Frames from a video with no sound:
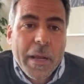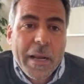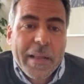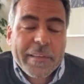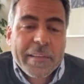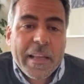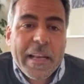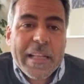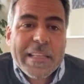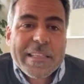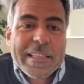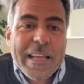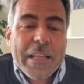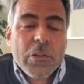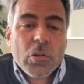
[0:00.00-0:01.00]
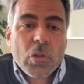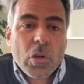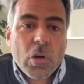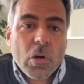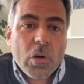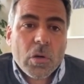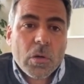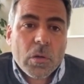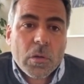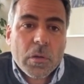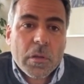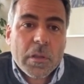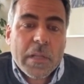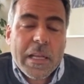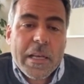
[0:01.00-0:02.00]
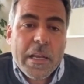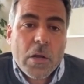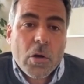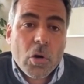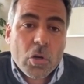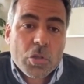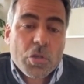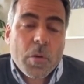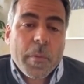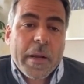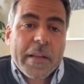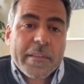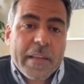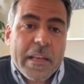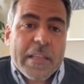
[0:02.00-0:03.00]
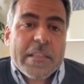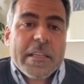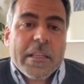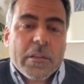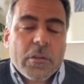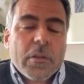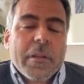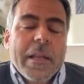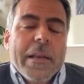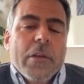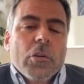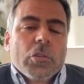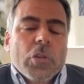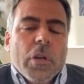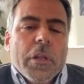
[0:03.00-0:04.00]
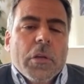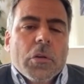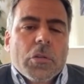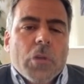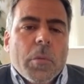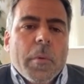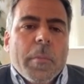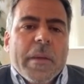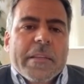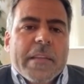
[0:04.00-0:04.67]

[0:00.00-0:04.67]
para ser el centro del negocio, para ser el centro del negocio, le digo yo,